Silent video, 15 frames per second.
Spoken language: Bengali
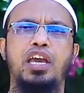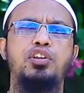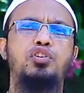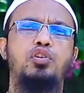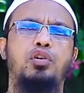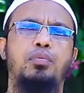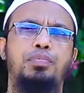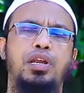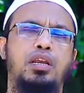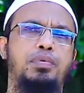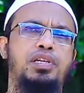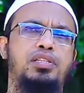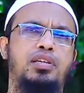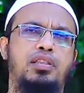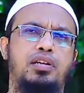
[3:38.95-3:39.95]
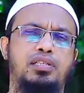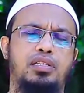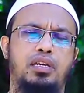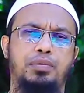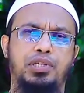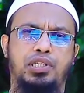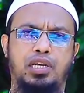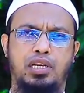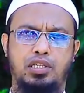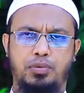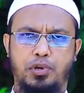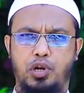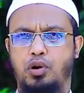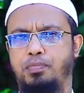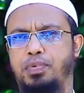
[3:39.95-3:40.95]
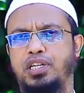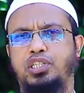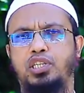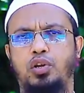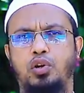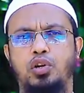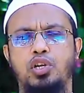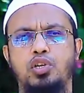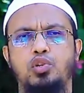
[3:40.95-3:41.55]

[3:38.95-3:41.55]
এজন্য প্রিয় নবী সাল্লাহ সাল্লামের সারা জীবনের অভ্যাস ছিল